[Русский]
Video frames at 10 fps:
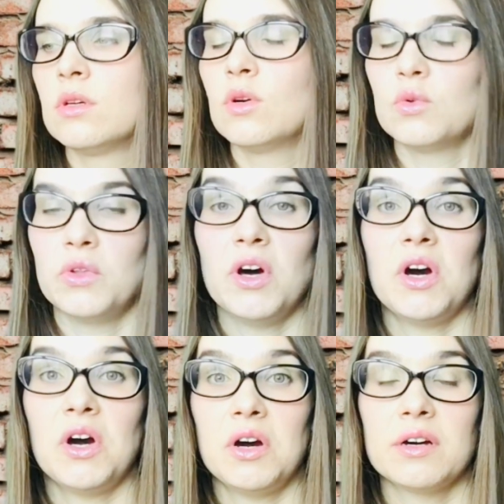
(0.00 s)

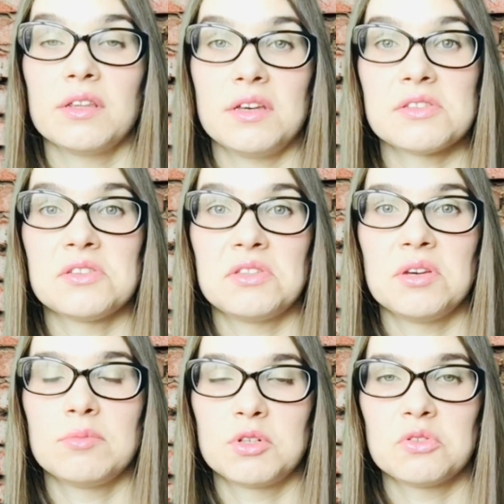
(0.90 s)
Да, классный
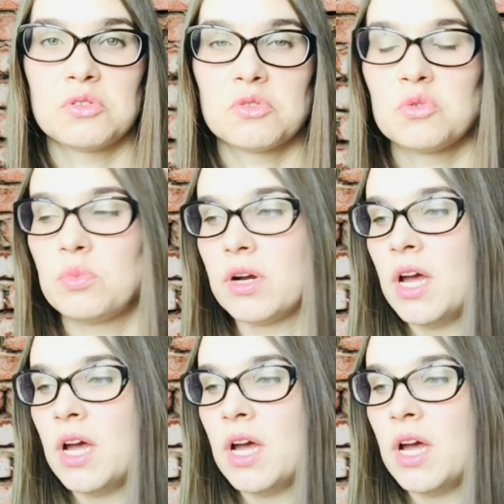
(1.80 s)
тембр, супер.